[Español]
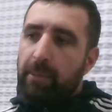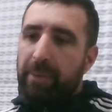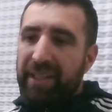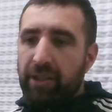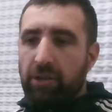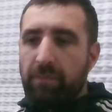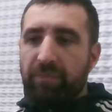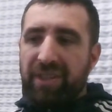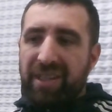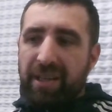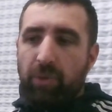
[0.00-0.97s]
pero
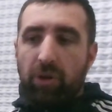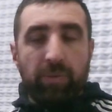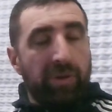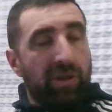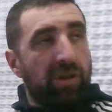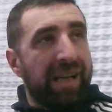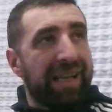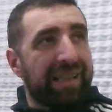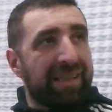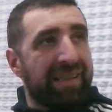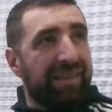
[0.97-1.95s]
se volvió a
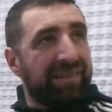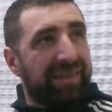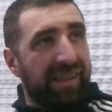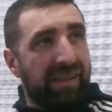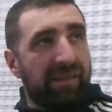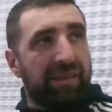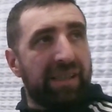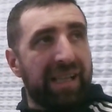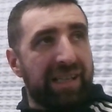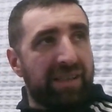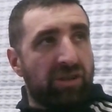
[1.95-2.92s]
resentir de
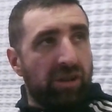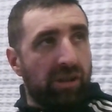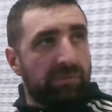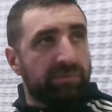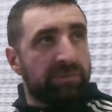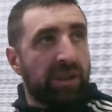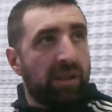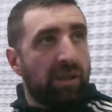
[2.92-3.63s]
la lesión